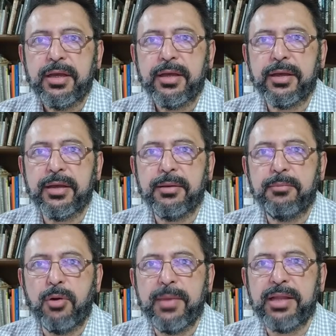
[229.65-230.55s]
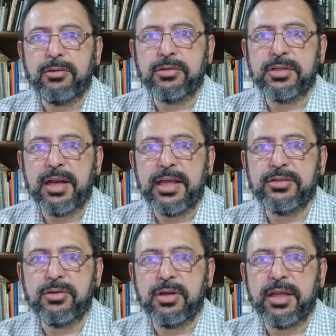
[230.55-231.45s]
eh, momentos de la
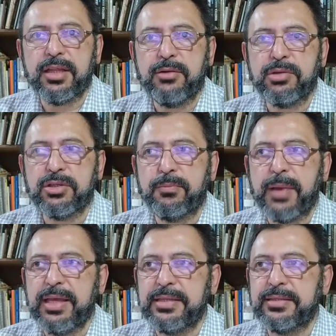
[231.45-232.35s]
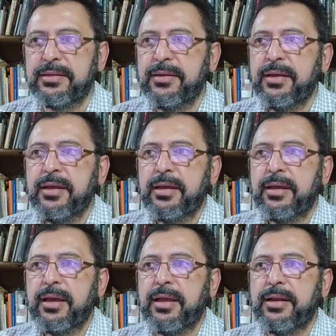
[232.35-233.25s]
historia de nuestro país.
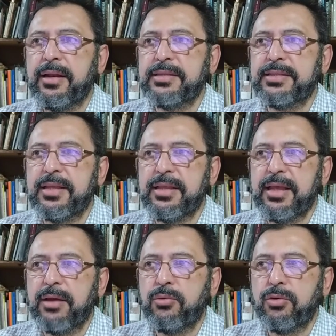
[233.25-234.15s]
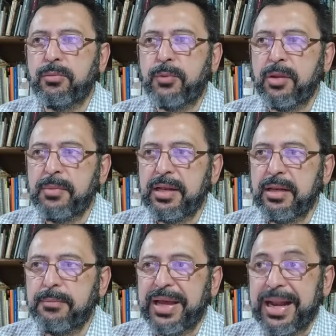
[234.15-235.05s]
En este día, un grupo
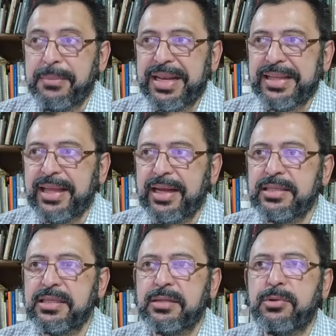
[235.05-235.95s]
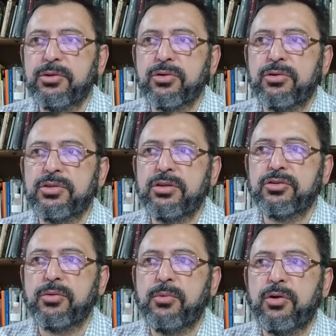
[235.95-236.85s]
de paramilitares, individuos
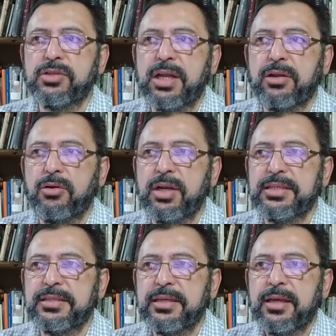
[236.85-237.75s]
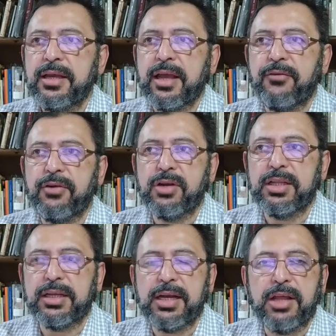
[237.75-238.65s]
conocidos como los halcones, que fueron
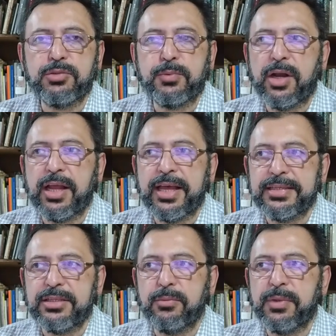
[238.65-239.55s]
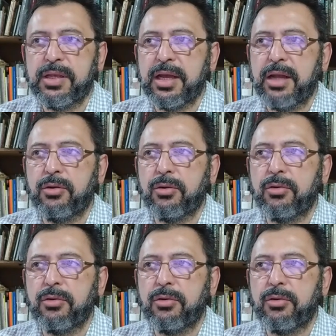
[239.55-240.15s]
entrenados por el ejército mexicano